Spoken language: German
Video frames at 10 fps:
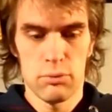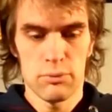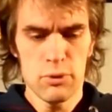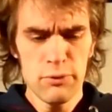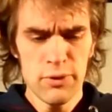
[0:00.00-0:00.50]

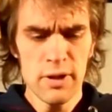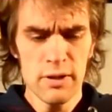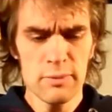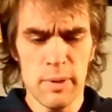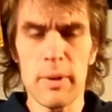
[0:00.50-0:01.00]
so viel
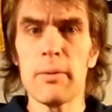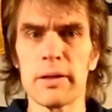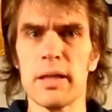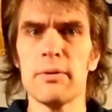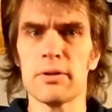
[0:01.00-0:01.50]
ist meinem
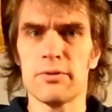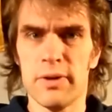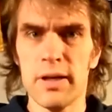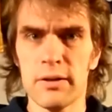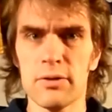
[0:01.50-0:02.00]
Arbeitgeber das
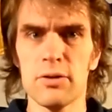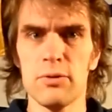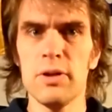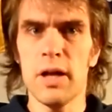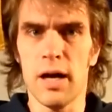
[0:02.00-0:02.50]
wert, dass ich
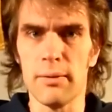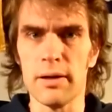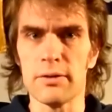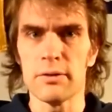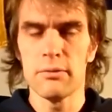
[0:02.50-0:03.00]
für ihn arbeite.